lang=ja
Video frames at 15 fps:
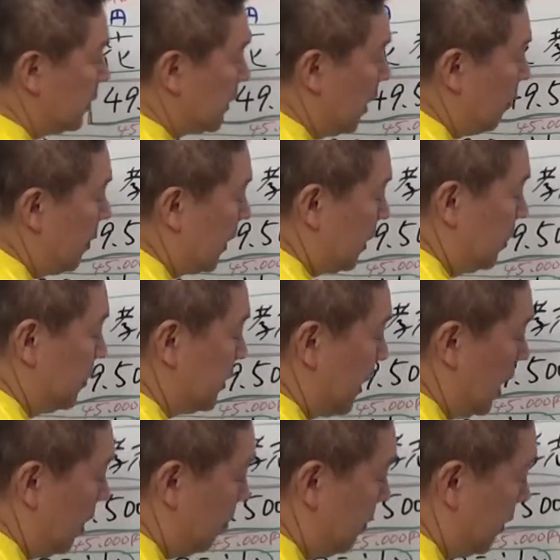
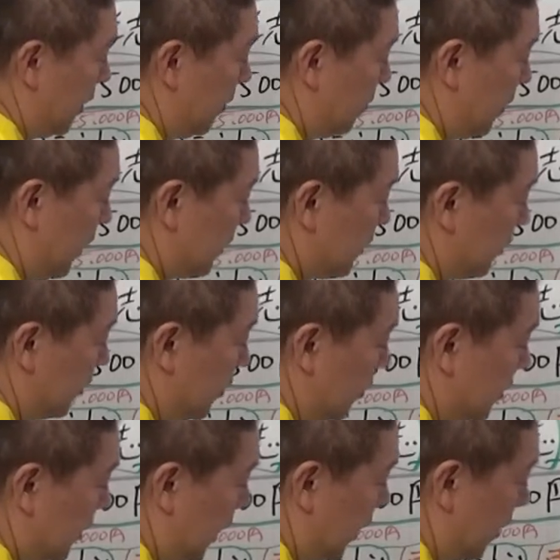39,800 円プラス
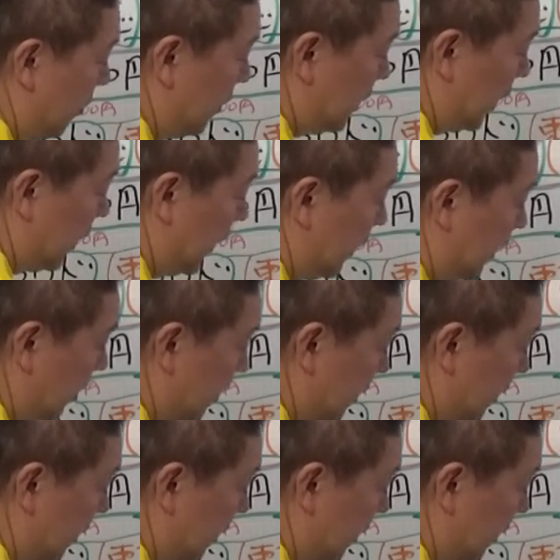5,000 円をいただいて